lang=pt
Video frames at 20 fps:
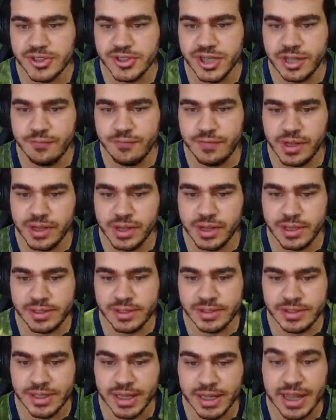
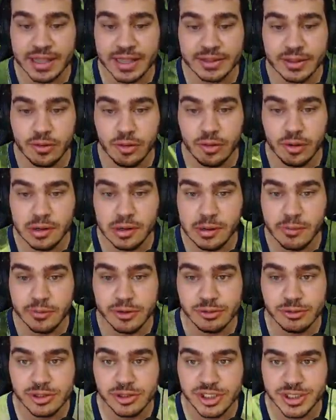referência até o local que eu
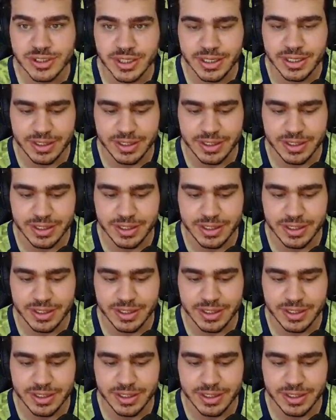cheguei